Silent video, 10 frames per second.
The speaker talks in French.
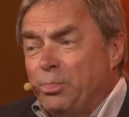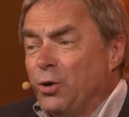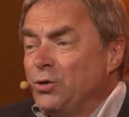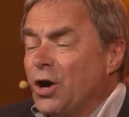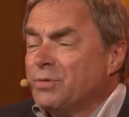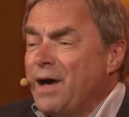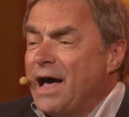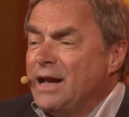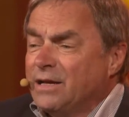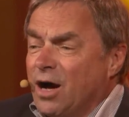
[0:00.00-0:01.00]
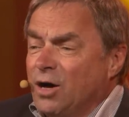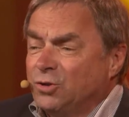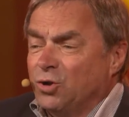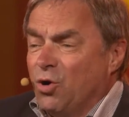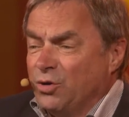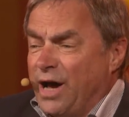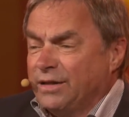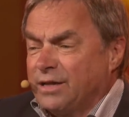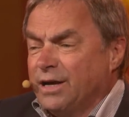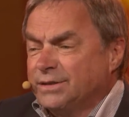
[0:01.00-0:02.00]
peu normal quand on a
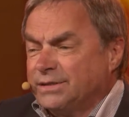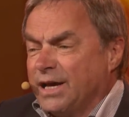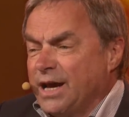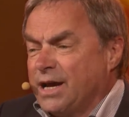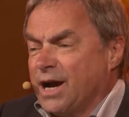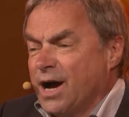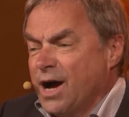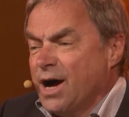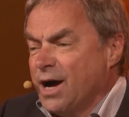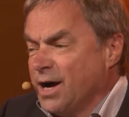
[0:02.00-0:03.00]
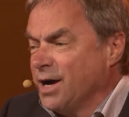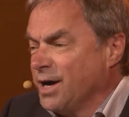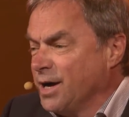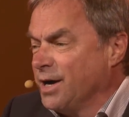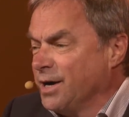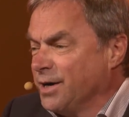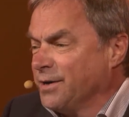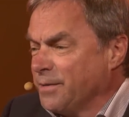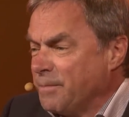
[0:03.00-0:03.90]
35 ans.